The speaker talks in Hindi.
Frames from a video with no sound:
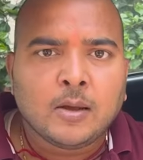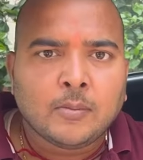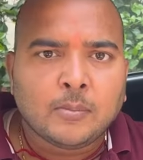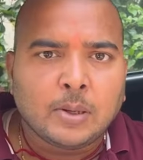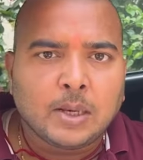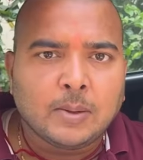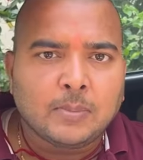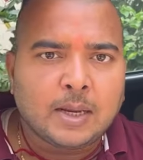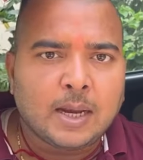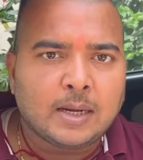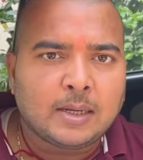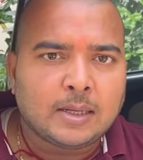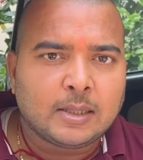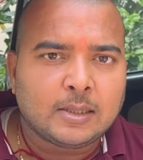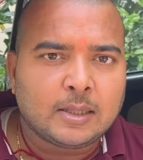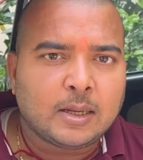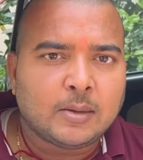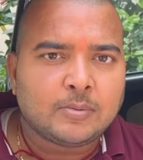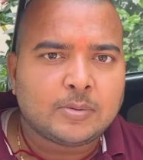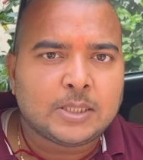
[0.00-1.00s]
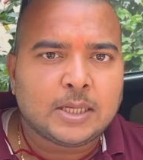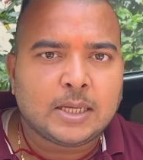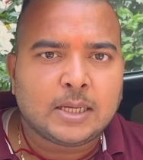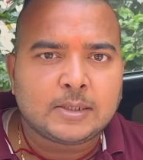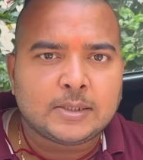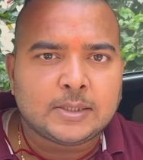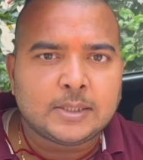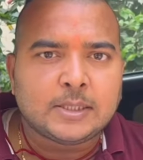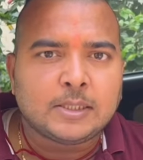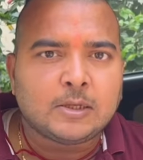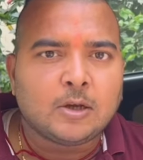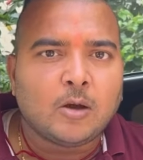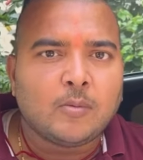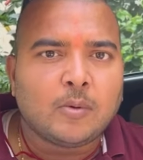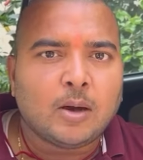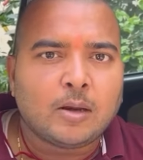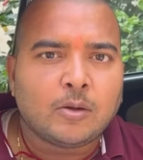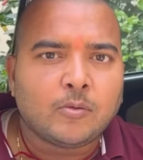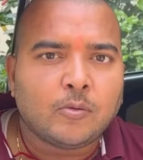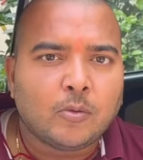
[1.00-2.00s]
फ्लिपकार्ट की तरफ से सीट
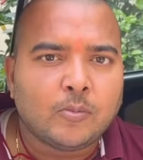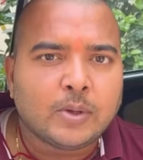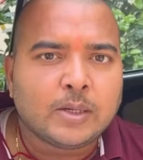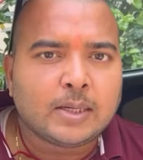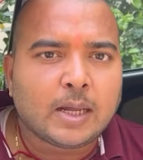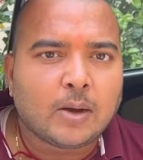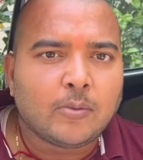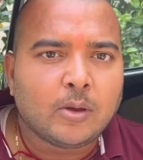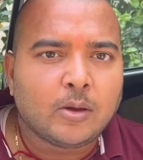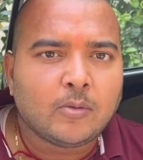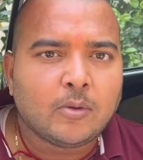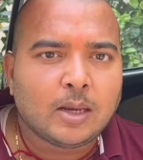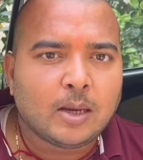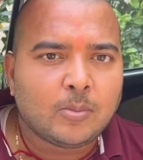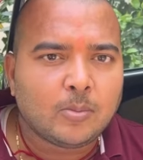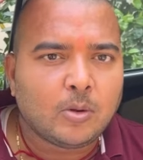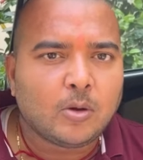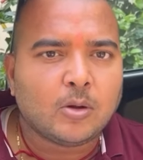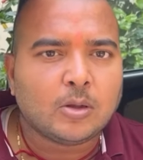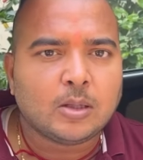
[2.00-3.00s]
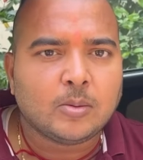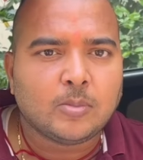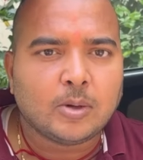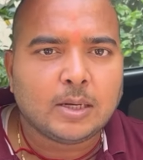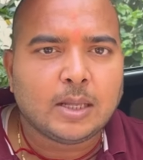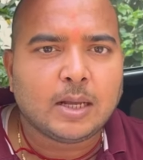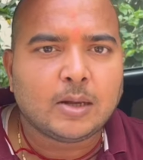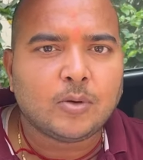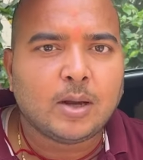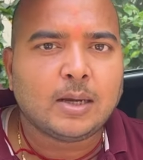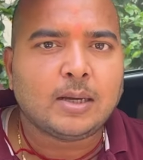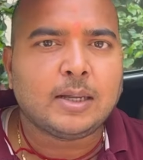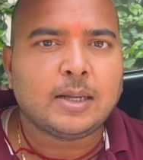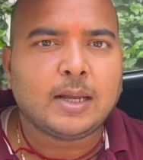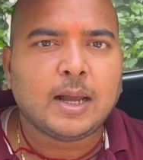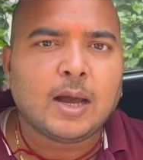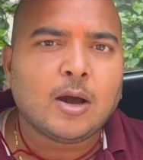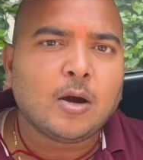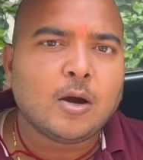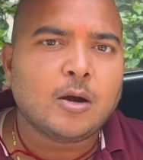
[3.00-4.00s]
कवर वो भी टावल वाला बहुत ही बढ़िया क्वालिटी
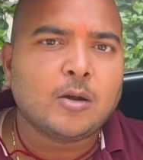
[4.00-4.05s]
का